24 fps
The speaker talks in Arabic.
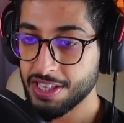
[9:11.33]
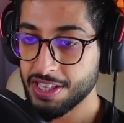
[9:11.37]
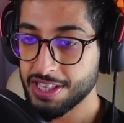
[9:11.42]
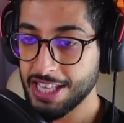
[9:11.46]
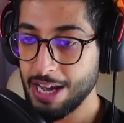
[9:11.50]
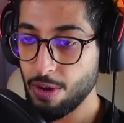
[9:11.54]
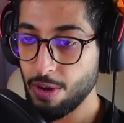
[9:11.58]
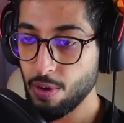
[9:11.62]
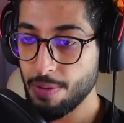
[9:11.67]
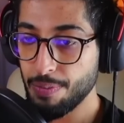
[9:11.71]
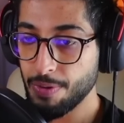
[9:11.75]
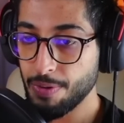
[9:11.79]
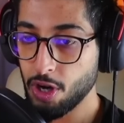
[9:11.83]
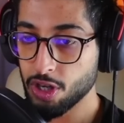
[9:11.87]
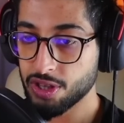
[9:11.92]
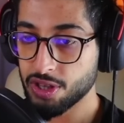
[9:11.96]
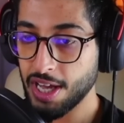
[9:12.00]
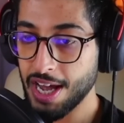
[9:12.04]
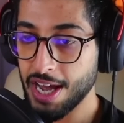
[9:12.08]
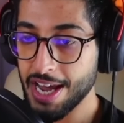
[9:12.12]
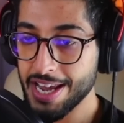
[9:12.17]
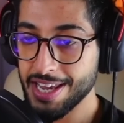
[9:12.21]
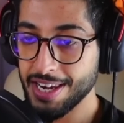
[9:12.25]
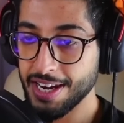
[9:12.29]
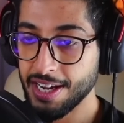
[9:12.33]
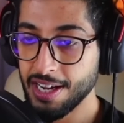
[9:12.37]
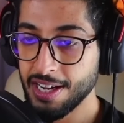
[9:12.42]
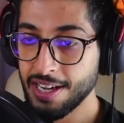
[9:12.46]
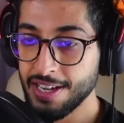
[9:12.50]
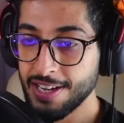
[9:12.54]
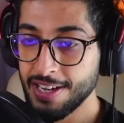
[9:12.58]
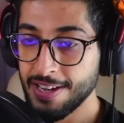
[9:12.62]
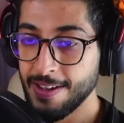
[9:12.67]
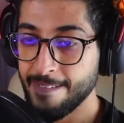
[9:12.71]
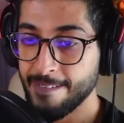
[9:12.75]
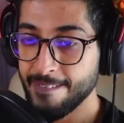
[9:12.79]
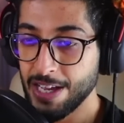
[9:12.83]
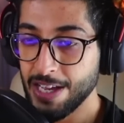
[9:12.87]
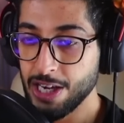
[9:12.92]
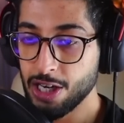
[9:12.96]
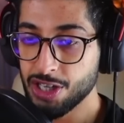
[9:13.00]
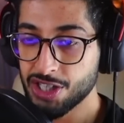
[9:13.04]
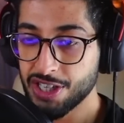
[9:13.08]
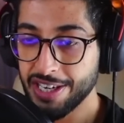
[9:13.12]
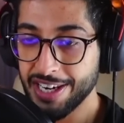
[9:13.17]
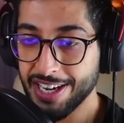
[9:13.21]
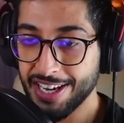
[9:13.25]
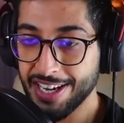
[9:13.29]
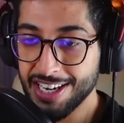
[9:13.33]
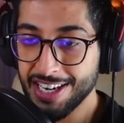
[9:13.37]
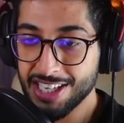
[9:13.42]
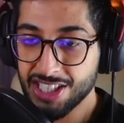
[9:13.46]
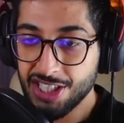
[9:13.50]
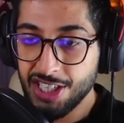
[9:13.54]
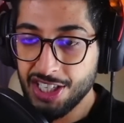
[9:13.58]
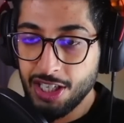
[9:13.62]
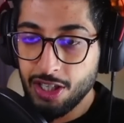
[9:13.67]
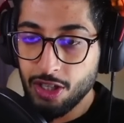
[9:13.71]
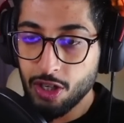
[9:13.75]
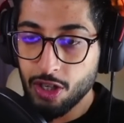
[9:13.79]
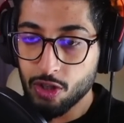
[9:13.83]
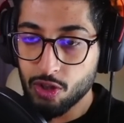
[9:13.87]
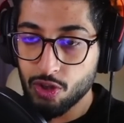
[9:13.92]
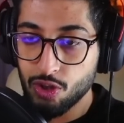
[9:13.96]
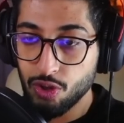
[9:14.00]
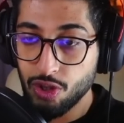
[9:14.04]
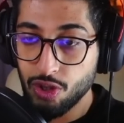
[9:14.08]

في طاوله ابغى احطها هنا احنا ايش قلنا قلنا سينيور